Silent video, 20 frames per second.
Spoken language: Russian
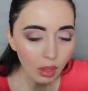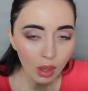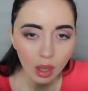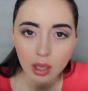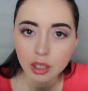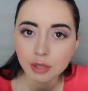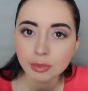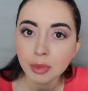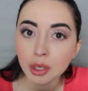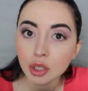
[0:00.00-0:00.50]

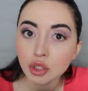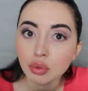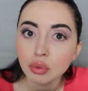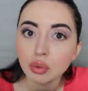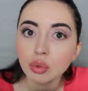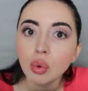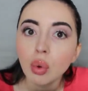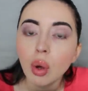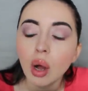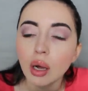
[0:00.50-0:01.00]
Я спрашивала,
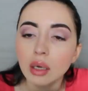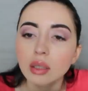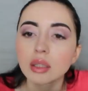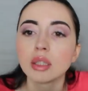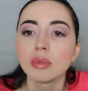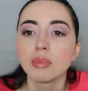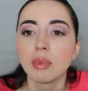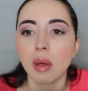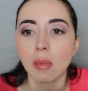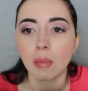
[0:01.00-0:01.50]
ну как
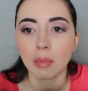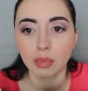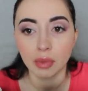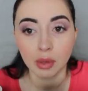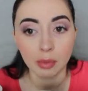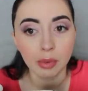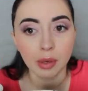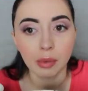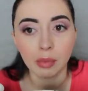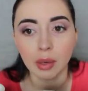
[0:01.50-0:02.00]
тебе,
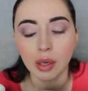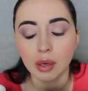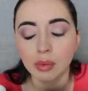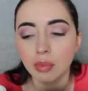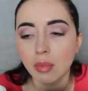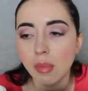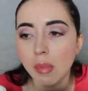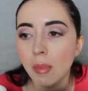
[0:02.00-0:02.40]
например.